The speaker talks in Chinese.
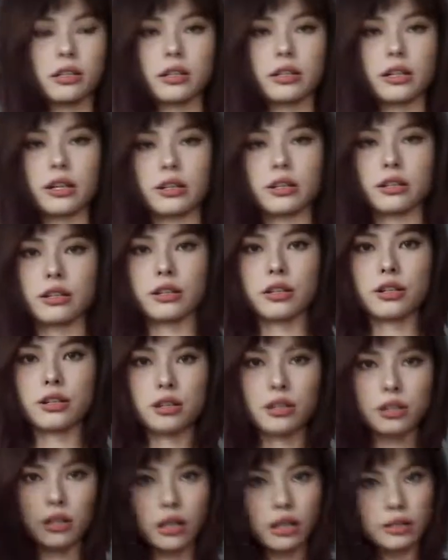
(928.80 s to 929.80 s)
这个颜色也
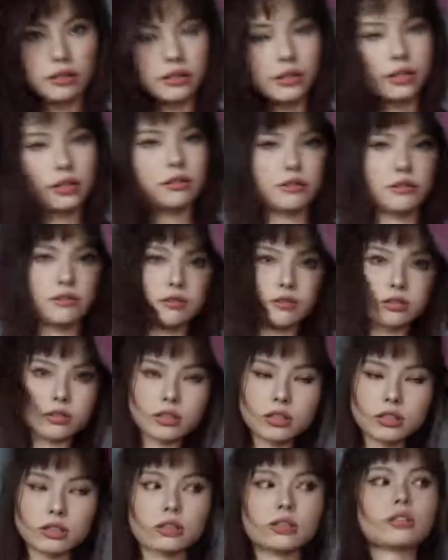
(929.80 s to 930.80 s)
是很显肤
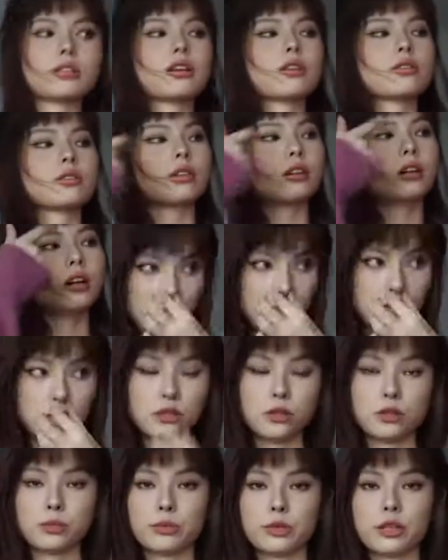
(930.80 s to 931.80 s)
色的那种。
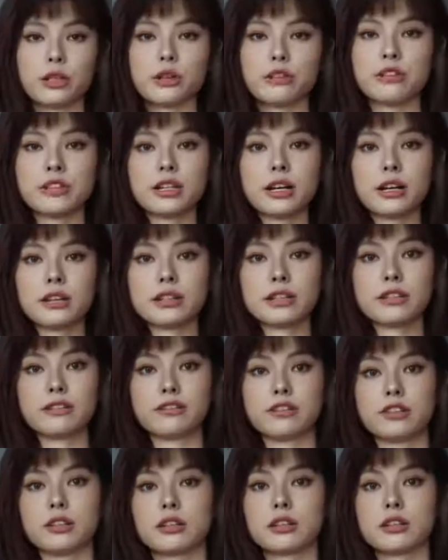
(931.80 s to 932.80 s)
上次我不是有分享一件
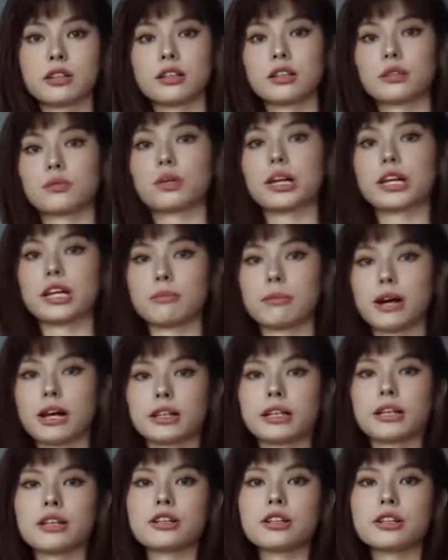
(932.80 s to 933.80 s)
粉色的卫衣
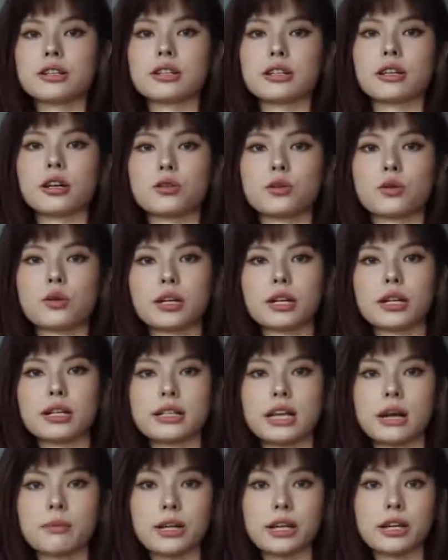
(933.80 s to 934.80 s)
吗？那这件呢就会
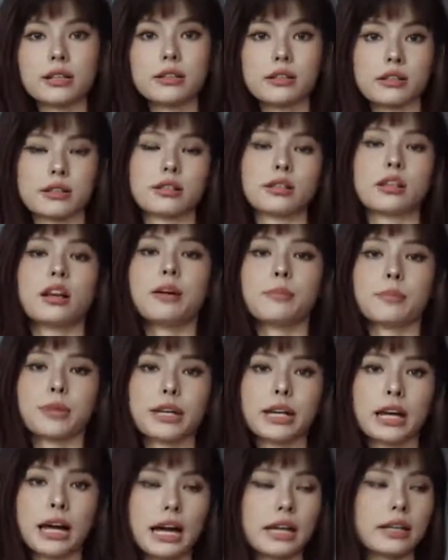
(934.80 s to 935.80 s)
更加偏紫
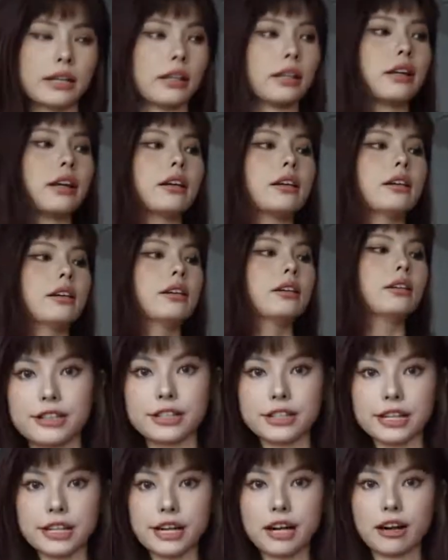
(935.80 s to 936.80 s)
偏暗一点，
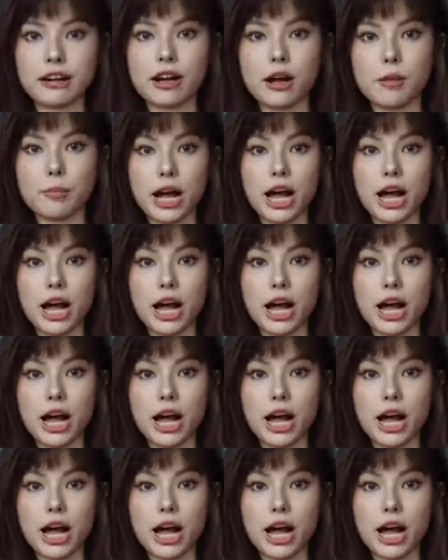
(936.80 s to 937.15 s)
这件也好看